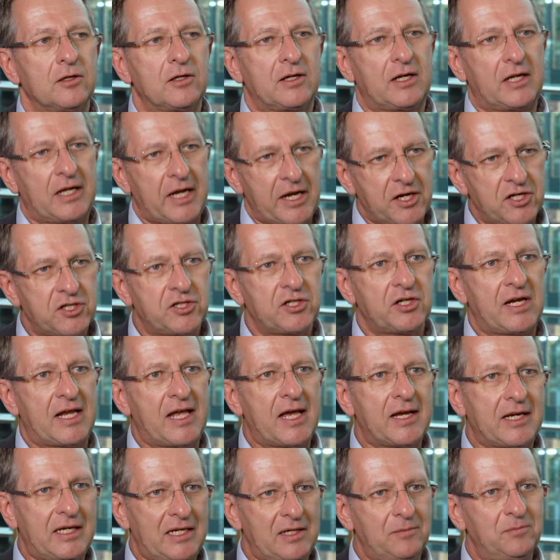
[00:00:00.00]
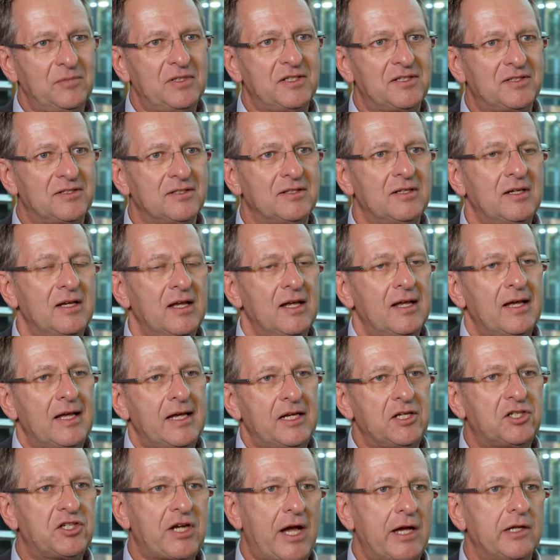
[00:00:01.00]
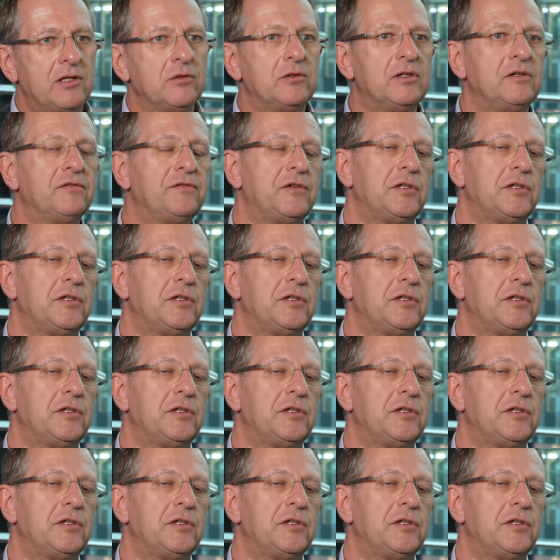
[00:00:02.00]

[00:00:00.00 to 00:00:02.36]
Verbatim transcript: Clash-Ergebnissen Entscheidungen